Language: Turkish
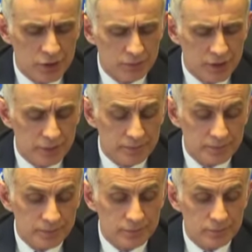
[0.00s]
Şimdi
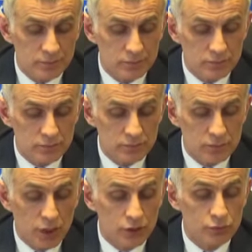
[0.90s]

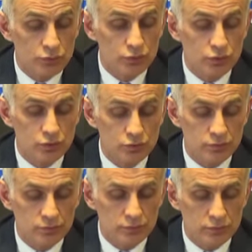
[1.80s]
malumunuzdur
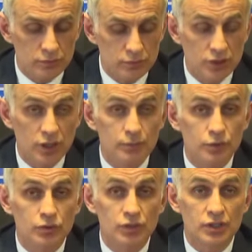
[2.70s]
biz
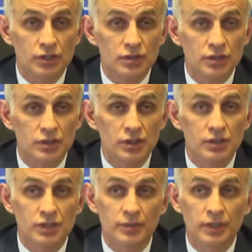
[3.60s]
şampiyonluk yarışında
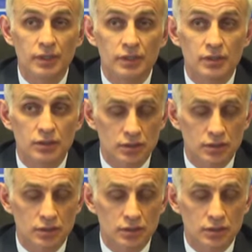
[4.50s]
değiliz ama